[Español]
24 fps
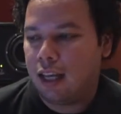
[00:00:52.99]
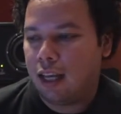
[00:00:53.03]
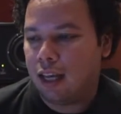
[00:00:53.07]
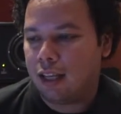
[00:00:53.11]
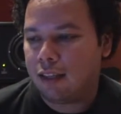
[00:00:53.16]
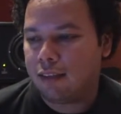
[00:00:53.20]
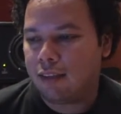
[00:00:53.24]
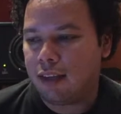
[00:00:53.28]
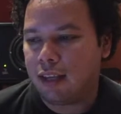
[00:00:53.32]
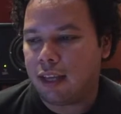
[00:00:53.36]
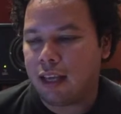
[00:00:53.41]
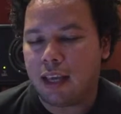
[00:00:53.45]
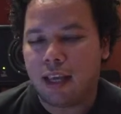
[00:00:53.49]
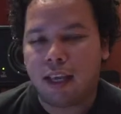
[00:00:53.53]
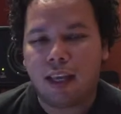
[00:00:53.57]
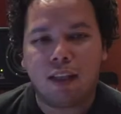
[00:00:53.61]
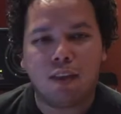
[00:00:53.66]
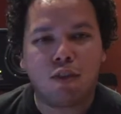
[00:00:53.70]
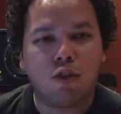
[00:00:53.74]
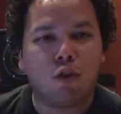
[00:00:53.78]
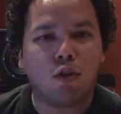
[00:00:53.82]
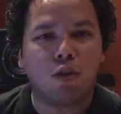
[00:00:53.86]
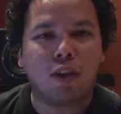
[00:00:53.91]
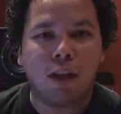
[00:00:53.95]
Así
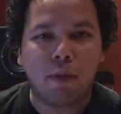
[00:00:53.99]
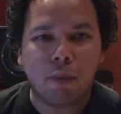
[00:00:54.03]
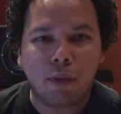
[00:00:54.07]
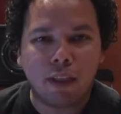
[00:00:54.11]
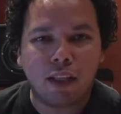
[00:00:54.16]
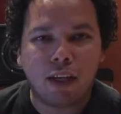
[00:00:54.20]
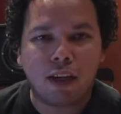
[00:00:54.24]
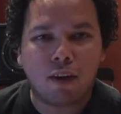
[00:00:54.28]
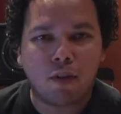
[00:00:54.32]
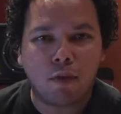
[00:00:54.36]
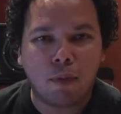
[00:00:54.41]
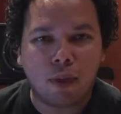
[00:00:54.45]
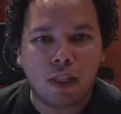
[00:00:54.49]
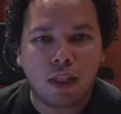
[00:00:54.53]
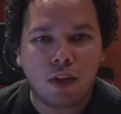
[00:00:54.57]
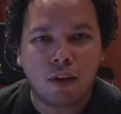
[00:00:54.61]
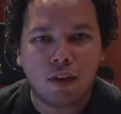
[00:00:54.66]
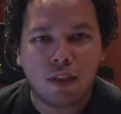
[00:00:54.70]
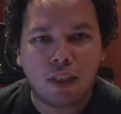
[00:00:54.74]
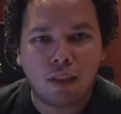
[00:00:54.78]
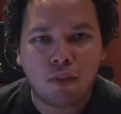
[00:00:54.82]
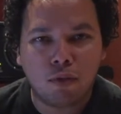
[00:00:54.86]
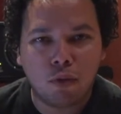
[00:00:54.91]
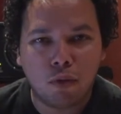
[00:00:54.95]
que totalmente recomendado
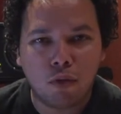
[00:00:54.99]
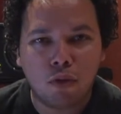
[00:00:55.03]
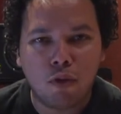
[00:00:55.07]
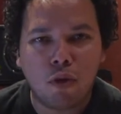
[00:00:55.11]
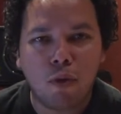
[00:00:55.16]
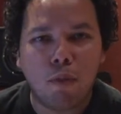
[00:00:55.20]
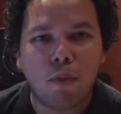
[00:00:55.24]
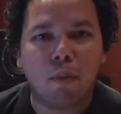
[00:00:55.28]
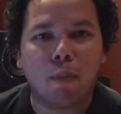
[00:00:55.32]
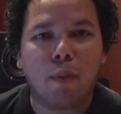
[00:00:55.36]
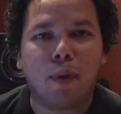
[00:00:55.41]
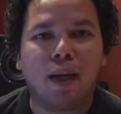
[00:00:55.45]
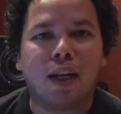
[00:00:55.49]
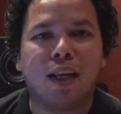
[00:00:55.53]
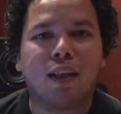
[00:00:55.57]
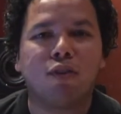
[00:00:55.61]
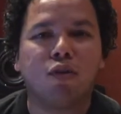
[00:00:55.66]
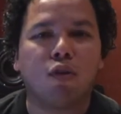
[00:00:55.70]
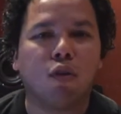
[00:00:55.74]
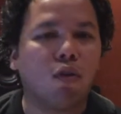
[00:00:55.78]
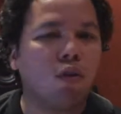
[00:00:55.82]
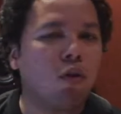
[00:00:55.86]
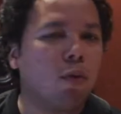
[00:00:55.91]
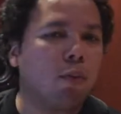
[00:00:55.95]
este estudio para
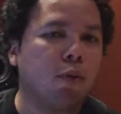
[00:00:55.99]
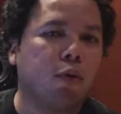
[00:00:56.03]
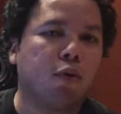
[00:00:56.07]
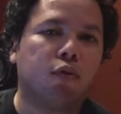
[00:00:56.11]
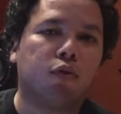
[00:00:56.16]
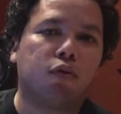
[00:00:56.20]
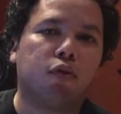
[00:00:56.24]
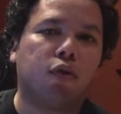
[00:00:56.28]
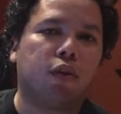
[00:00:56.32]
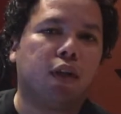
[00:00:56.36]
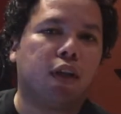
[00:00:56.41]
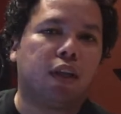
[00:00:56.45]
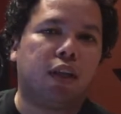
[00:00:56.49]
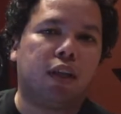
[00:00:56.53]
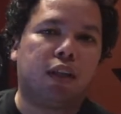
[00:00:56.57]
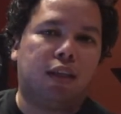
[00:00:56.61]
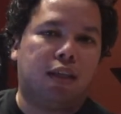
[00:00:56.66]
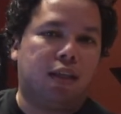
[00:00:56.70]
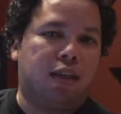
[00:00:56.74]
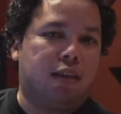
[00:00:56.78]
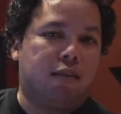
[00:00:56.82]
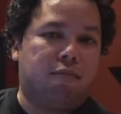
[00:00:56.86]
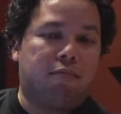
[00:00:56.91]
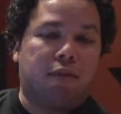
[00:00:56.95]
todos los productores
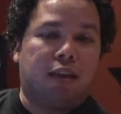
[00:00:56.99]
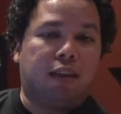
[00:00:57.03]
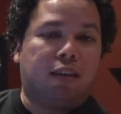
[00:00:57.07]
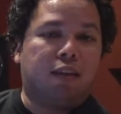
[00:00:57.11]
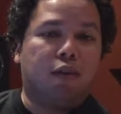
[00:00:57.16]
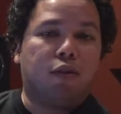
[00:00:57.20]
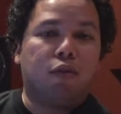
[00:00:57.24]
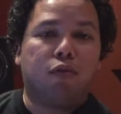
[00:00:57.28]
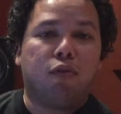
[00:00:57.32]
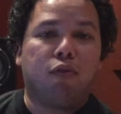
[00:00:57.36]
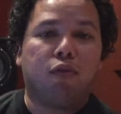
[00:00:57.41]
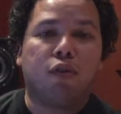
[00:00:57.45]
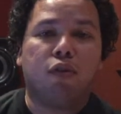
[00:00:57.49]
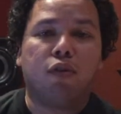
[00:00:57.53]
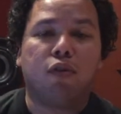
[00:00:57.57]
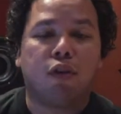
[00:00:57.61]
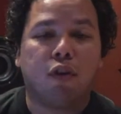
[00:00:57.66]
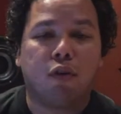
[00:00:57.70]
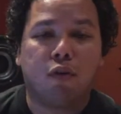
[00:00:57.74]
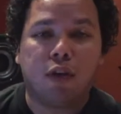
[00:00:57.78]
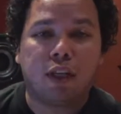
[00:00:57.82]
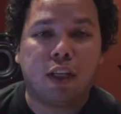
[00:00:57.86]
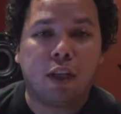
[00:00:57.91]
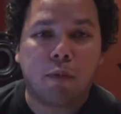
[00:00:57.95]
de Estados Unidos,
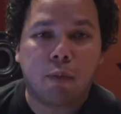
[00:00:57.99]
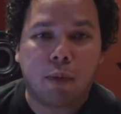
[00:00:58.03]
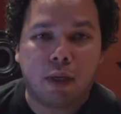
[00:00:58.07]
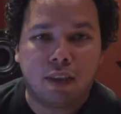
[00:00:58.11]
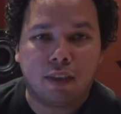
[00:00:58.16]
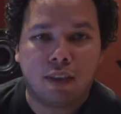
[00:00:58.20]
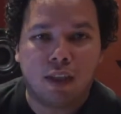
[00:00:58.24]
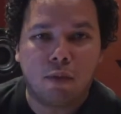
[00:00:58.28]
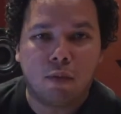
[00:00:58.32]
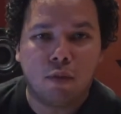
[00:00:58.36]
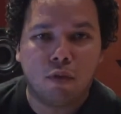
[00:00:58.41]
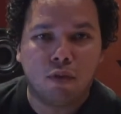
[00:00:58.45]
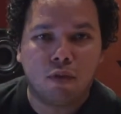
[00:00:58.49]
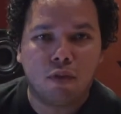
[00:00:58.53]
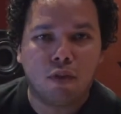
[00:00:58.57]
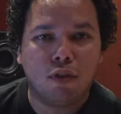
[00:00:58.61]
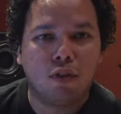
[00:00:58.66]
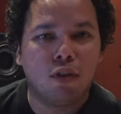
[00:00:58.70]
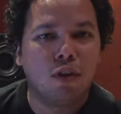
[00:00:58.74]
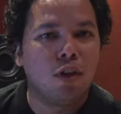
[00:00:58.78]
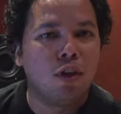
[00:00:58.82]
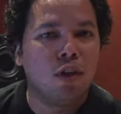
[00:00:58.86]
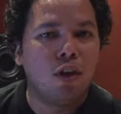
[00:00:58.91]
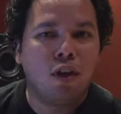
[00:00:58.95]
de cualquier parte del
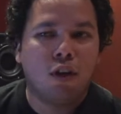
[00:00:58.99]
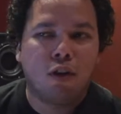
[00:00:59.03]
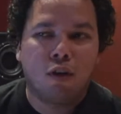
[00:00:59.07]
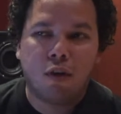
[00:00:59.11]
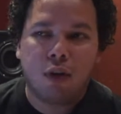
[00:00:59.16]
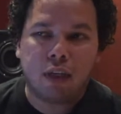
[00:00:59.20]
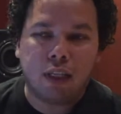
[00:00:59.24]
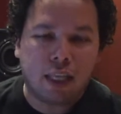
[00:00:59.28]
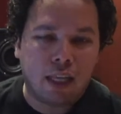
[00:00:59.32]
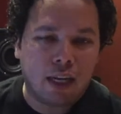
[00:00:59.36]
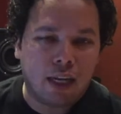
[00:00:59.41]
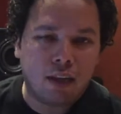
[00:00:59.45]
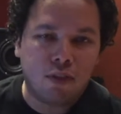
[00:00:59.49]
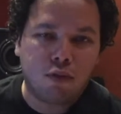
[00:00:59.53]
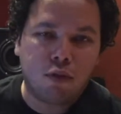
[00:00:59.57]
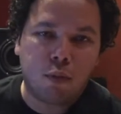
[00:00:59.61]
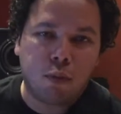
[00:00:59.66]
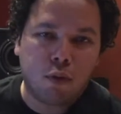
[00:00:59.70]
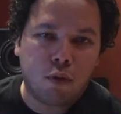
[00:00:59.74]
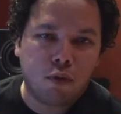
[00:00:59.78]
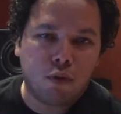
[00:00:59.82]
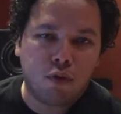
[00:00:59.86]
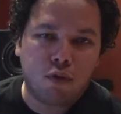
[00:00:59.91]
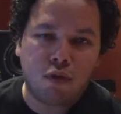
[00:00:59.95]
mundo cualquiera de sus
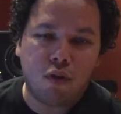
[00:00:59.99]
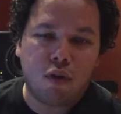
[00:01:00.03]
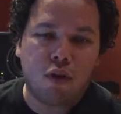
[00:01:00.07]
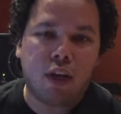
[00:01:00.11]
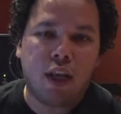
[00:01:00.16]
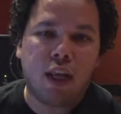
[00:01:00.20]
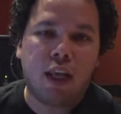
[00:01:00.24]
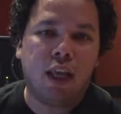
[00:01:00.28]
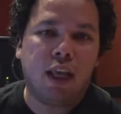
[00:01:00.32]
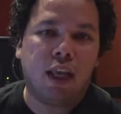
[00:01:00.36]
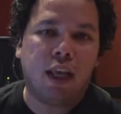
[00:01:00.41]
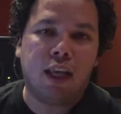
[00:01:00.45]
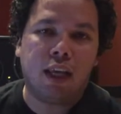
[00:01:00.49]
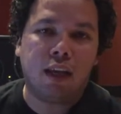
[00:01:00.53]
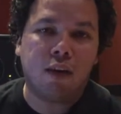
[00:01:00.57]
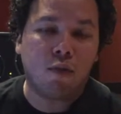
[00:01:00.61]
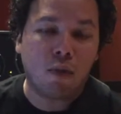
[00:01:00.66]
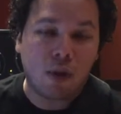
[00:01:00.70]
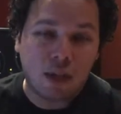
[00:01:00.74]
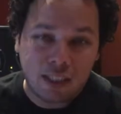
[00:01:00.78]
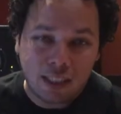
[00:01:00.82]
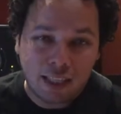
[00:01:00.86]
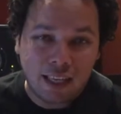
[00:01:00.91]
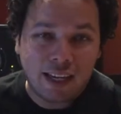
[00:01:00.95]
producciones en
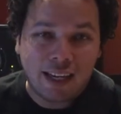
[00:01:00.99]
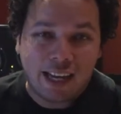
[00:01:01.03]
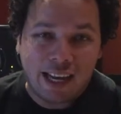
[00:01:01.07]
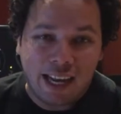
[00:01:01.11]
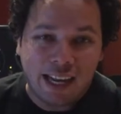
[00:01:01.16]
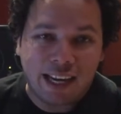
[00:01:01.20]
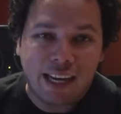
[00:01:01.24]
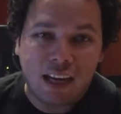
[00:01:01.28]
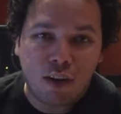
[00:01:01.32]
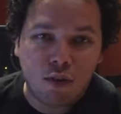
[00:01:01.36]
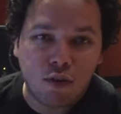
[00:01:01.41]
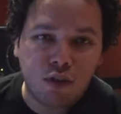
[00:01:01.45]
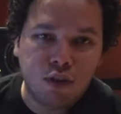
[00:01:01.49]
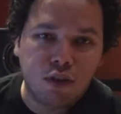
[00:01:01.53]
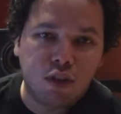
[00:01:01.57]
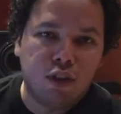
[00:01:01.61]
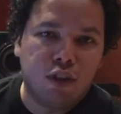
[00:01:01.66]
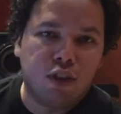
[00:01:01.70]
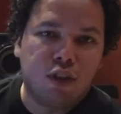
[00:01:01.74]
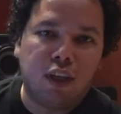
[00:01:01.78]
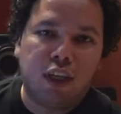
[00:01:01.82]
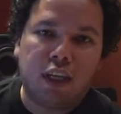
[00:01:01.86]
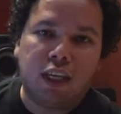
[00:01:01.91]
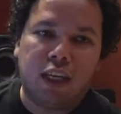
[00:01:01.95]
cualquier género.
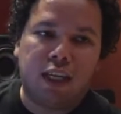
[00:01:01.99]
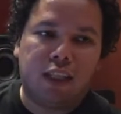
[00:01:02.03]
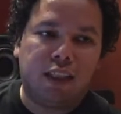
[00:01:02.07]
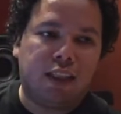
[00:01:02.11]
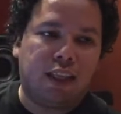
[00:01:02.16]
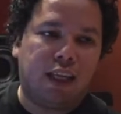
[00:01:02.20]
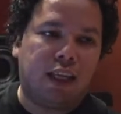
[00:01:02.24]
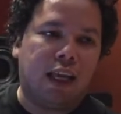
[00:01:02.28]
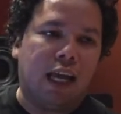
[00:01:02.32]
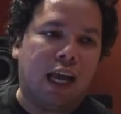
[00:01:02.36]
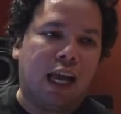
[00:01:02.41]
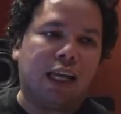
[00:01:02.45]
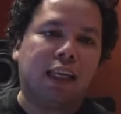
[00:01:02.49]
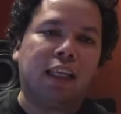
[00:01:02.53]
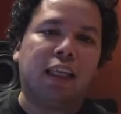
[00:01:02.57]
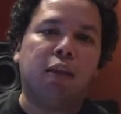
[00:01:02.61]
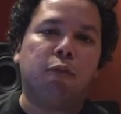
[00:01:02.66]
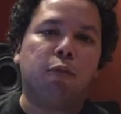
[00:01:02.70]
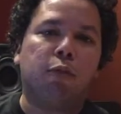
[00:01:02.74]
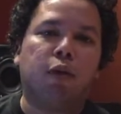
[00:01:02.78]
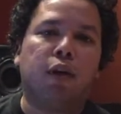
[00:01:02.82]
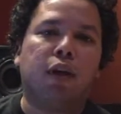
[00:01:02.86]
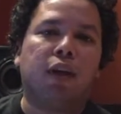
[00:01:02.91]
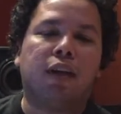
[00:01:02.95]
Este,
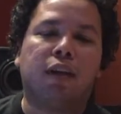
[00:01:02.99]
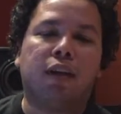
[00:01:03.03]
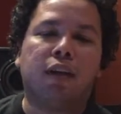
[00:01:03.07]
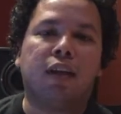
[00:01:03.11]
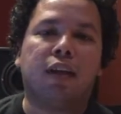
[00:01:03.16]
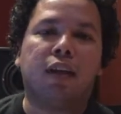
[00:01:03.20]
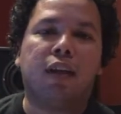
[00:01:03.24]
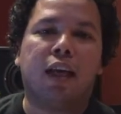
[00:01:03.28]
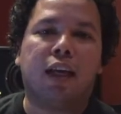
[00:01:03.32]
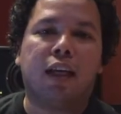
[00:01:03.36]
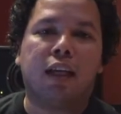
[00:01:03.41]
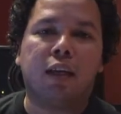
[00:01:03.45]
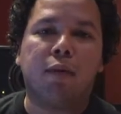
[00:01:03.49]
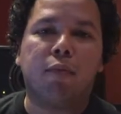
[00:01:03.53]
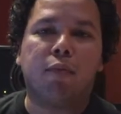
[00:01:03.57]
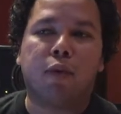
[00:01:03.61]
aquí, pueden, aquí